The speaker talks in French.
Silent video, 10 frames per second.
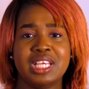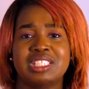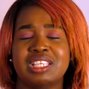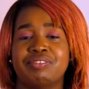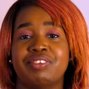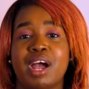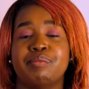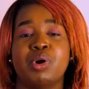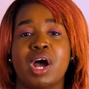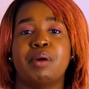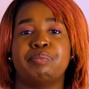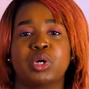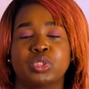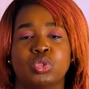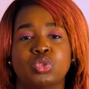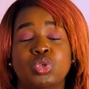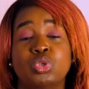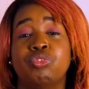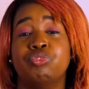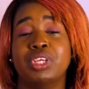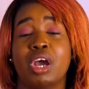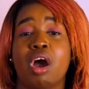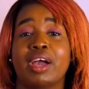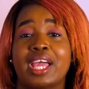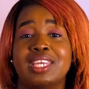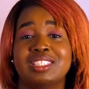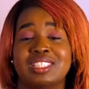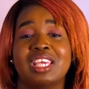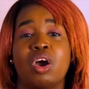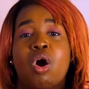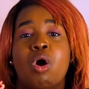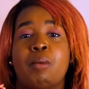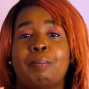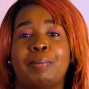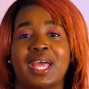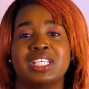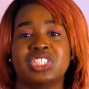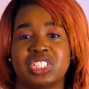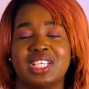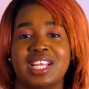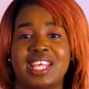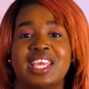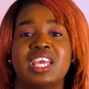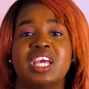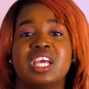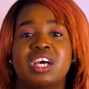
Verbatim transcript: C'est vraiment important. Une vie organisée empêche les,